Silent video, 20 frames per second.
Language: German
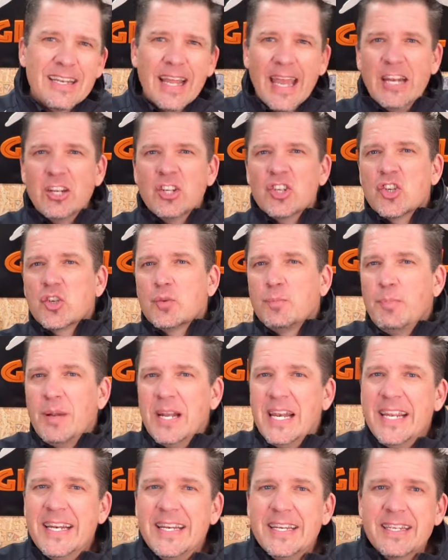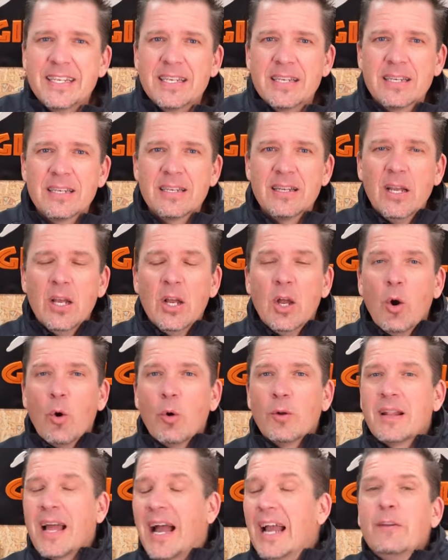Entsplinden
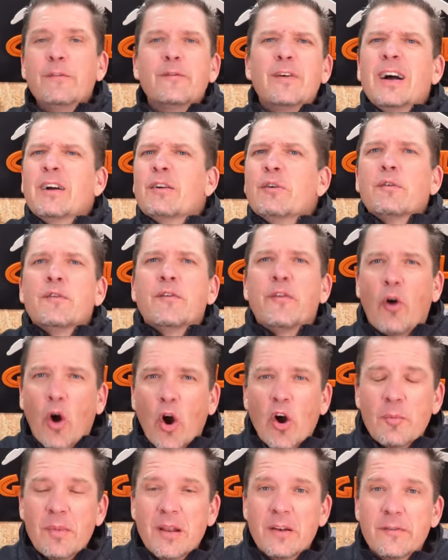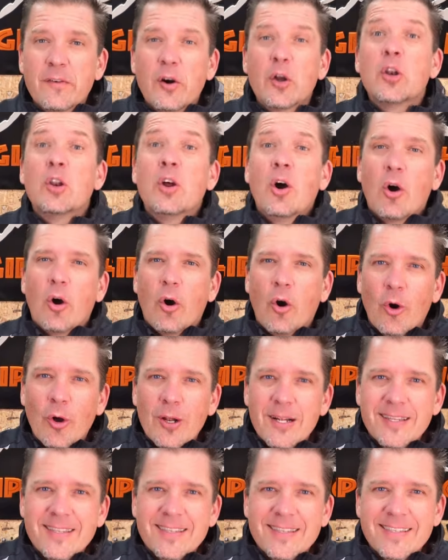und einfach Formen von
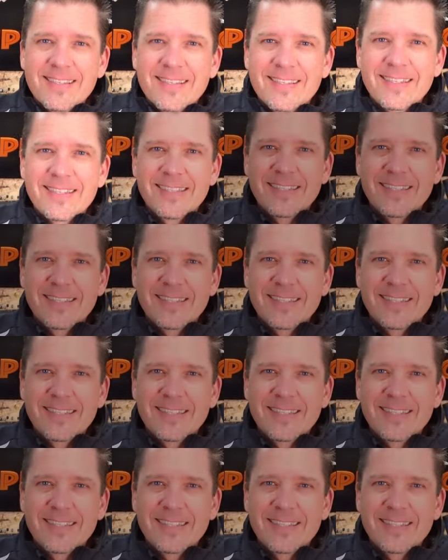Holz.